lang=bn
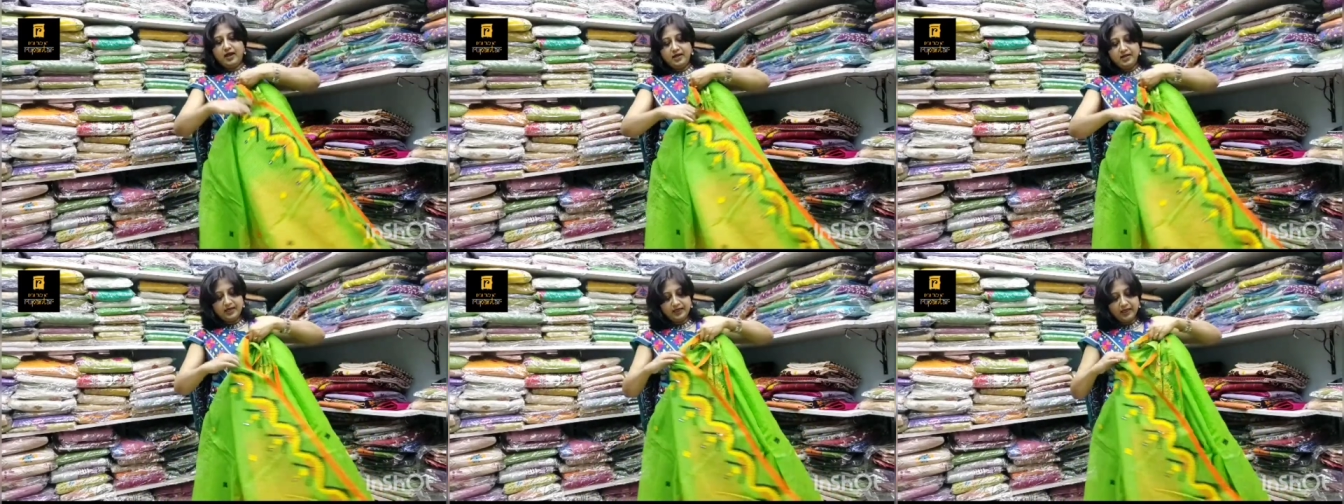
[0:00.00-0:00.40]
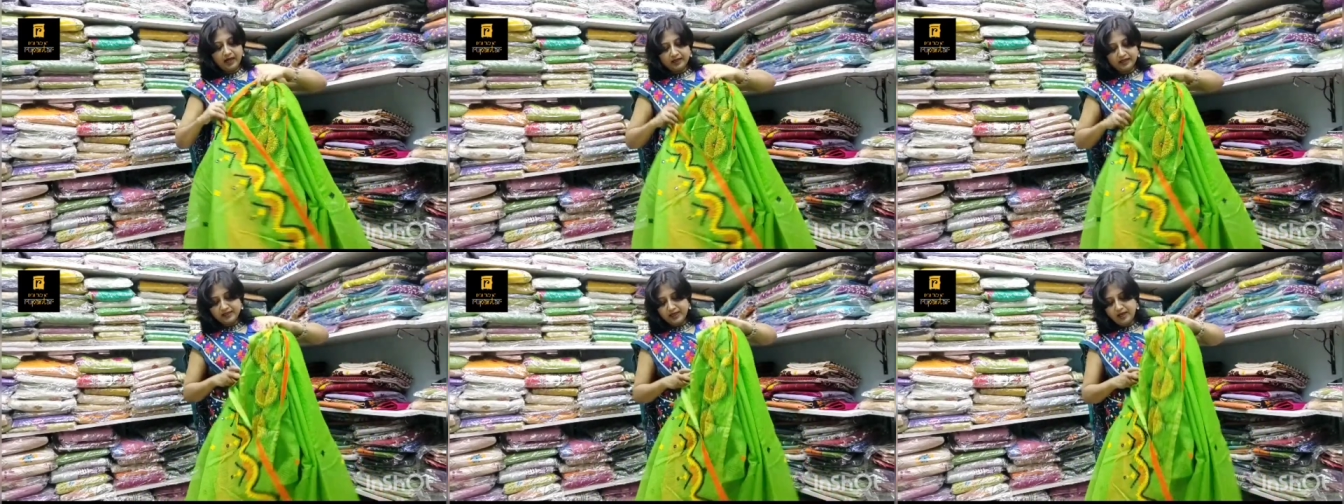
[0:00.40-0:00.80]
এটা
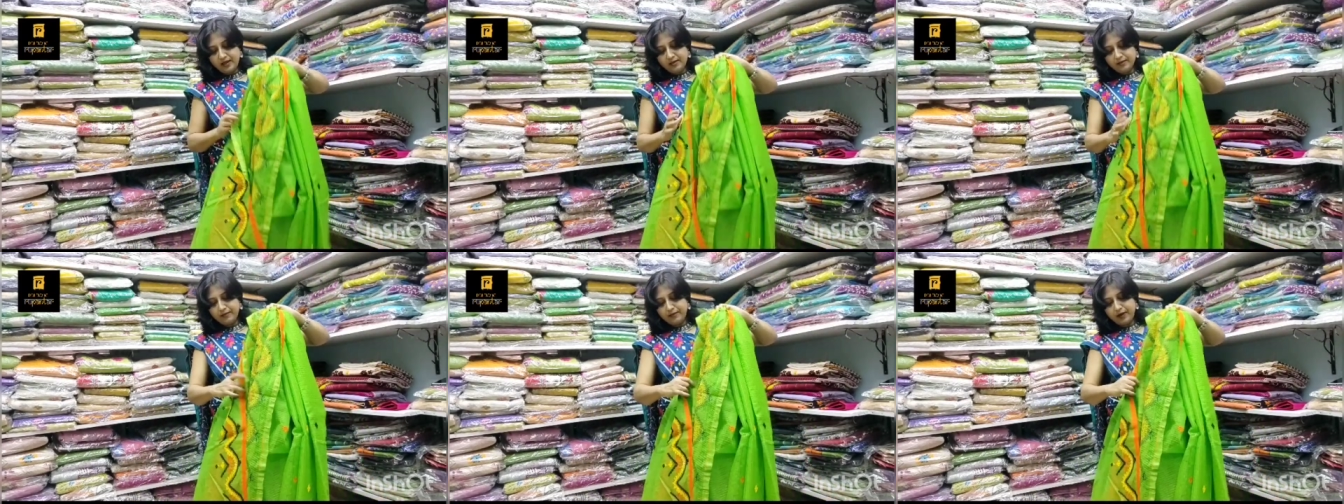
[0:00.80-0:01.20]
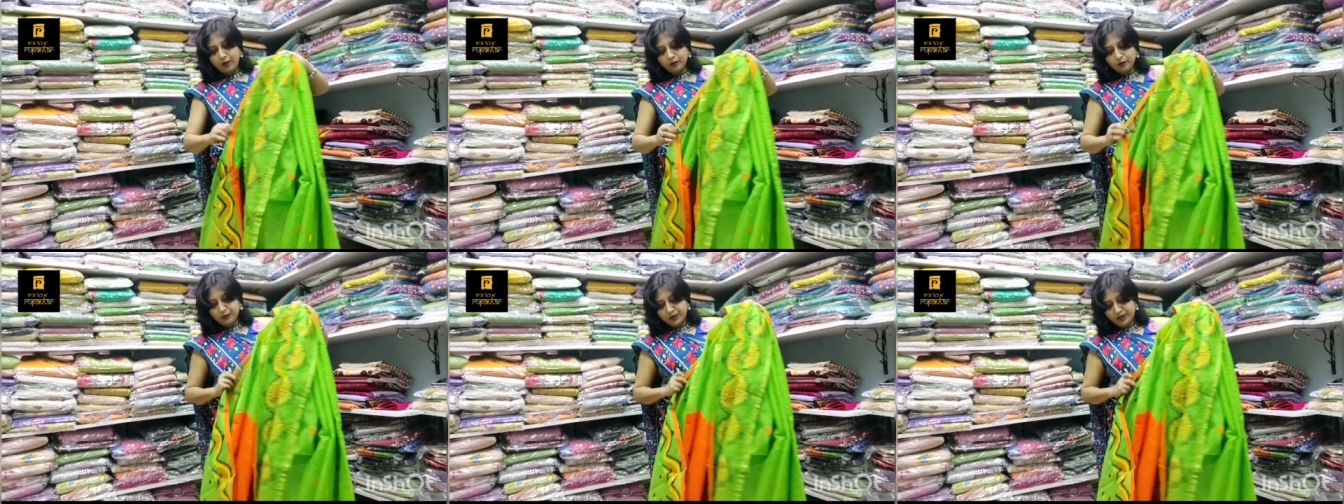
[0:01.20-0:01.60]
থাকছে
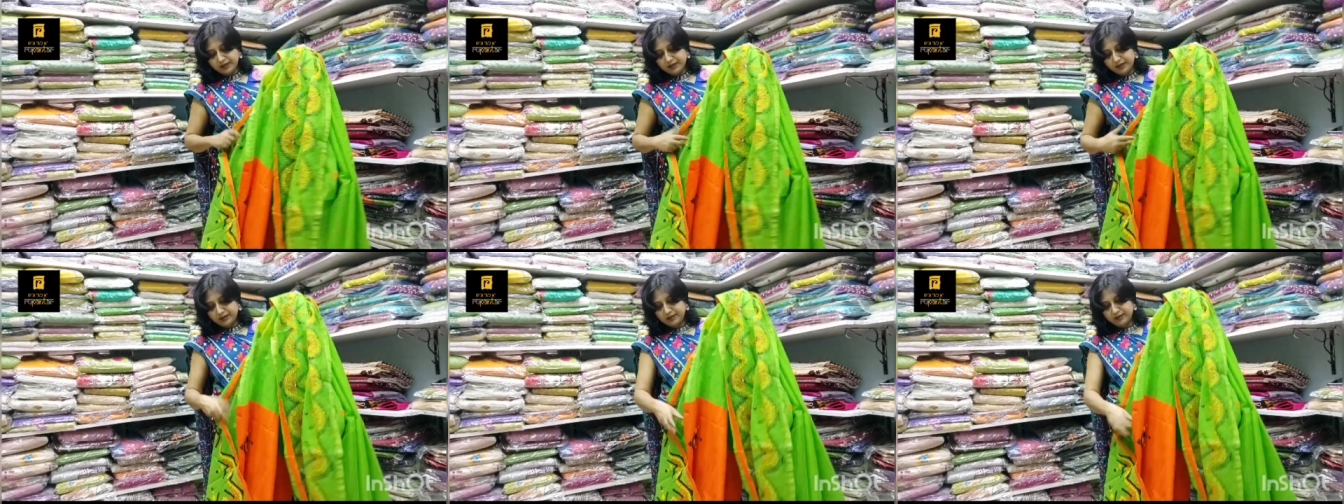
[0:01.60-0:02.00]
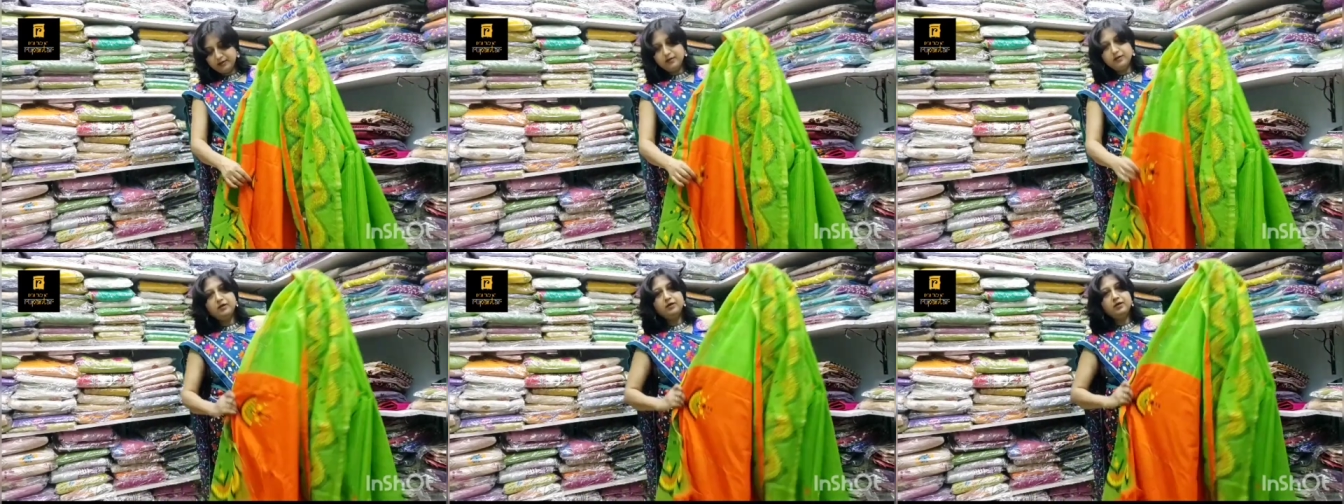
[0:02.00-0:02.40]
ব্লাউজ পিস
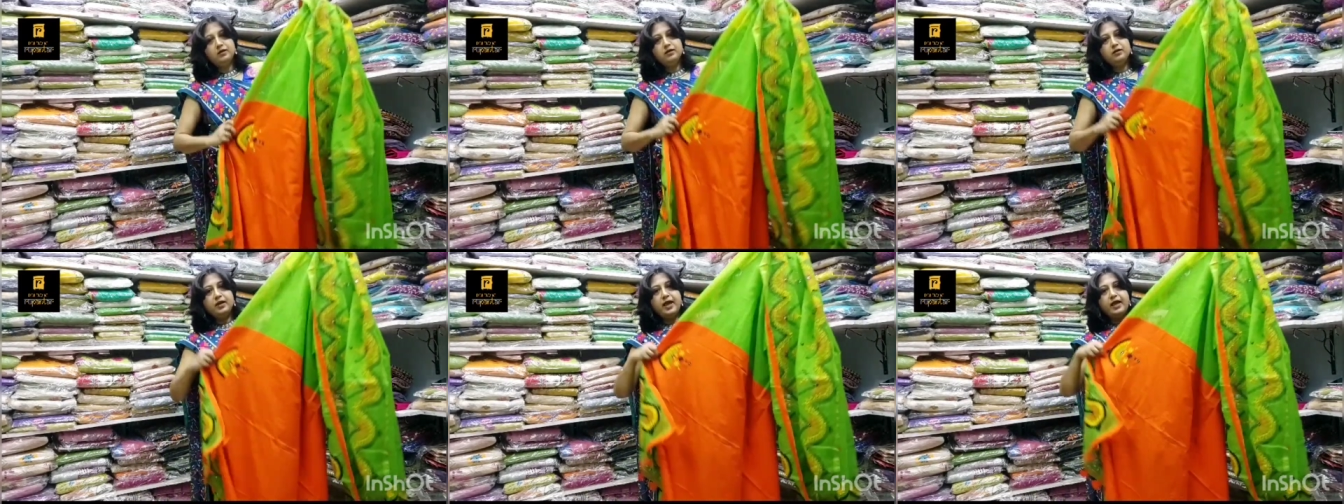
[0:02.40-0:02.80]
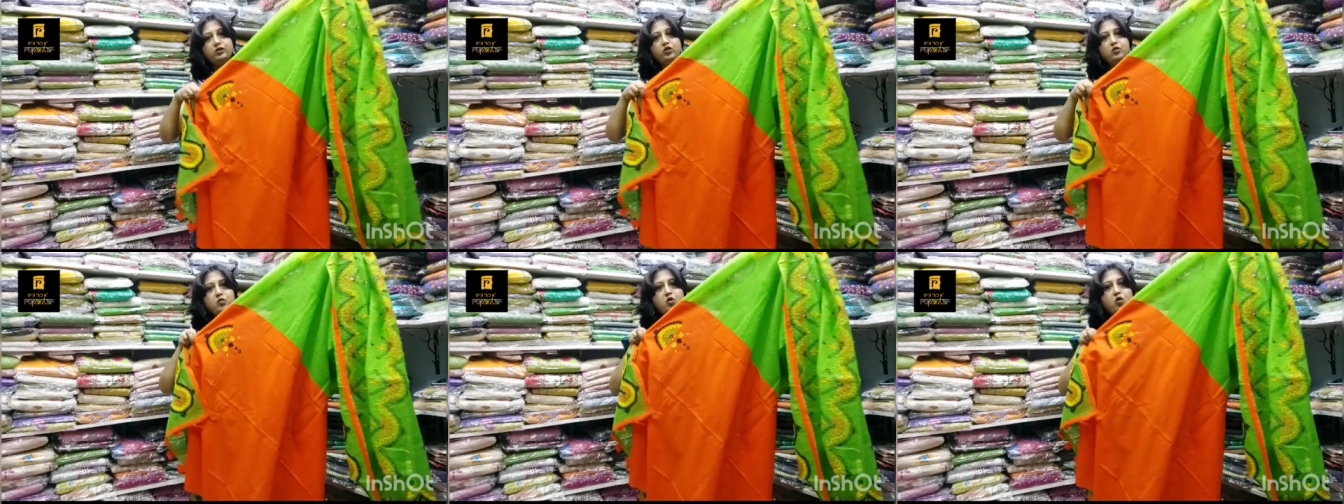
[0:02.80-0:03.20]

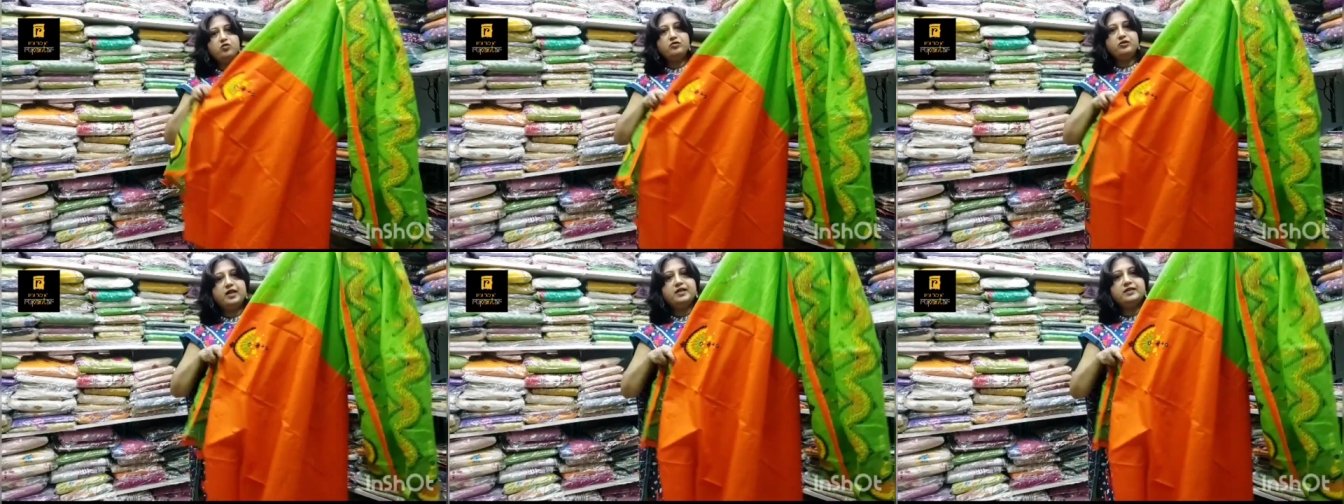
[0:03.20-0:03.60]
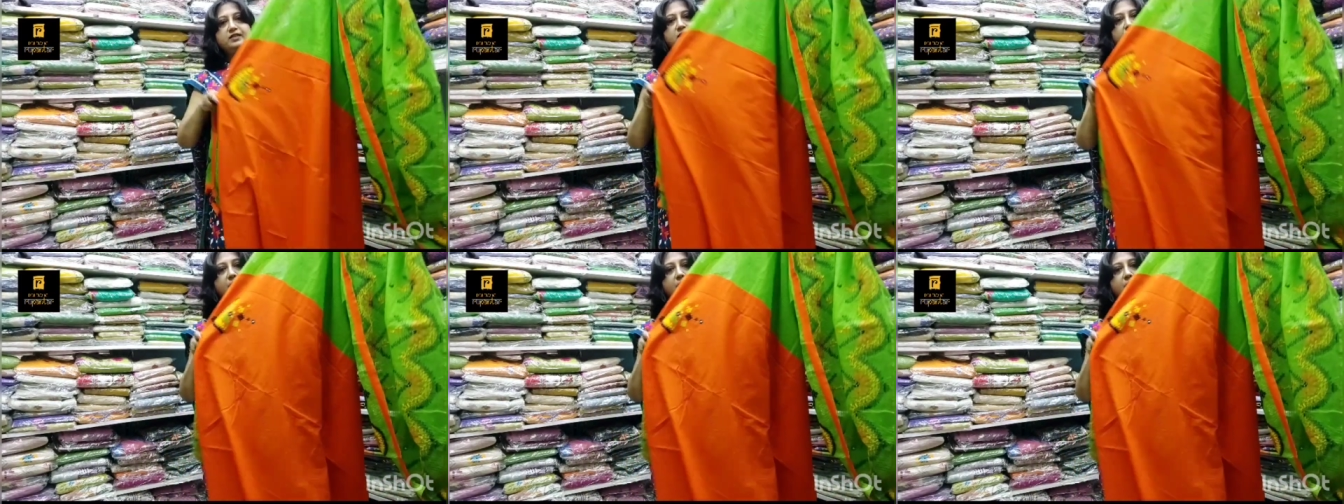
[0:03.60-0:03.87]
একদম কন্ট্রাস্টে